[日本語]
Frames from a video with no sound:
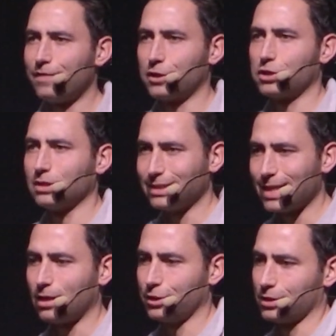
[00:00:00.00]
AI な
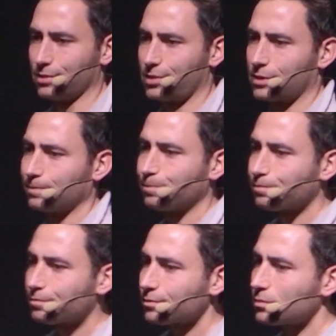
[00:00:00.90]
らではの形で
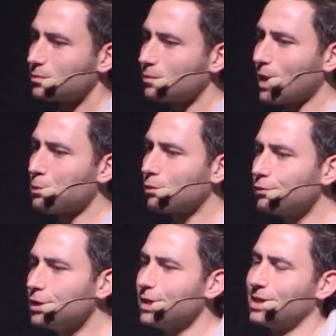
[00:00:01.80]
実現できるはずです